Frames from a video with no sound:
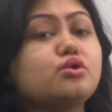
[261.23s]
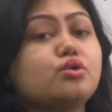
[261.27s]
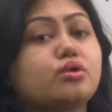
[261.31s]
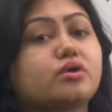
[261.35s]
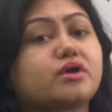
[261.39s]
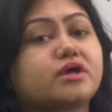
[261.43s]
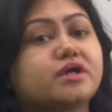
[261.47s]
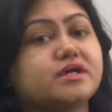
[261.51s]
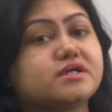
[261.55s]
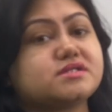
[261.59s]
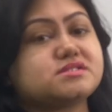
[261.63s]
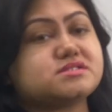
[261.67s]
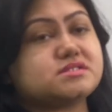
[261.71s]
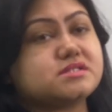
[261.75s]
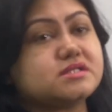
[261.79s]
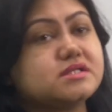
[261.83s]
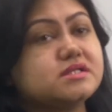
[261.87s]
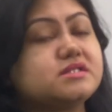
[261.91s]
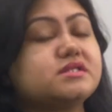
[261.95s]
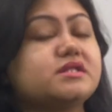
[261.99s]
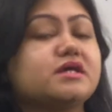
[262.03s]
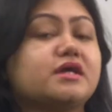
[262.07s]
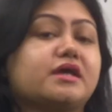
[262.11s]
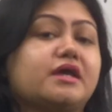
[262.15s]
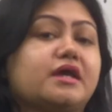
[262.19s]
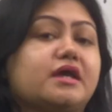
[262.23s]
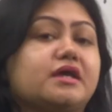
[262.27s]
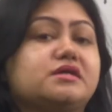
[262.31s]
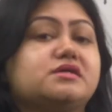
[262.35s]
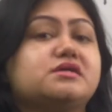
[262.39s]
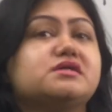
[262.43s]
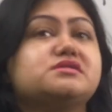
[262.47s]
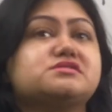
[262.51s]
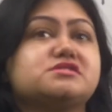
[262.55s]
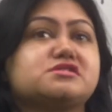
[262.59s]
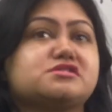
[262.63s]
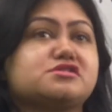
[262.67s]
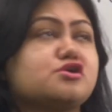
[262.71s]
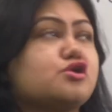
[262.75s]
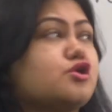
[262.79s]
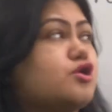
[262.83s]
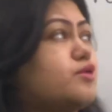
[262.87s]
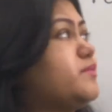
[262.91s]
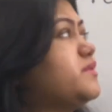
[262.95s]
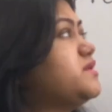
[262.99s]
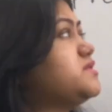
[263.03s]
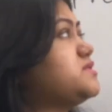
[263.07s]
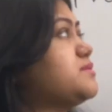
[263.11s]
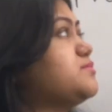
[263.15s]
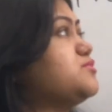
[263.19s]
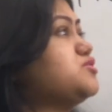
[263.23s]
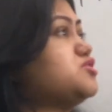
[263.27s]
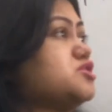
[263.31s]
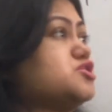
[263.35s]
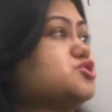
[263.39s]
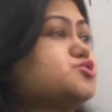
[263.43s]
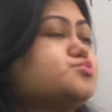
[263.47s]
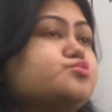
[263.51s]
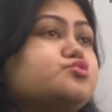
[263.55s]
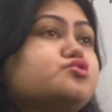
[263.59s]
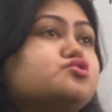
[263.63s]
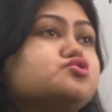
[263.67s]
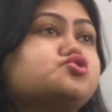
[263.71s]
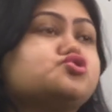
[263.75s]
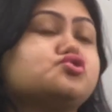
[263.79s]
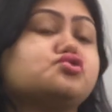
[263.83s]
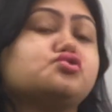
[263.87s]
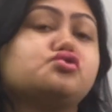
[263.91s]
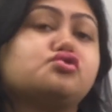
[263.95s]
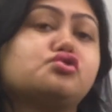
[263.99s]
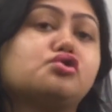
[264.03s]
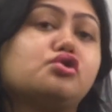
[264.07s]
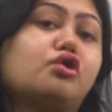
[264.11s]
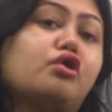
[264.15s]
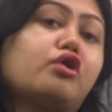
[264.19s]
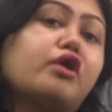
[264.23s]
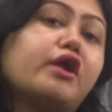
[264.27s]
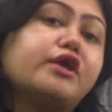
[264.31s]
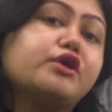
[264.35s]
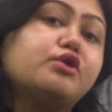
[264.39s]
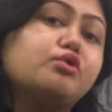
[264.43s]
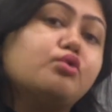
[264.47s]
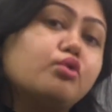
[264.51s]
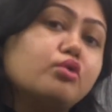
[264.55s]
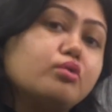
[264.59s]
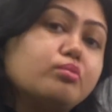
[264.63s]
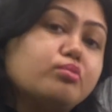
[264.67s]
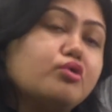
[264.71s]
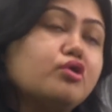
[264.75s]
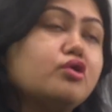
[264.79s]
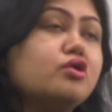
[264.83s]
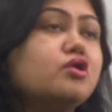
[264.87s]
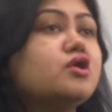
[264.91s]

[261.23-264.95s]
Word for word: লক্ষ্যে স্থির থেকে এগিয়ে যেতে হবে যে আমি শেষ পর্যন্ত লড়াই করব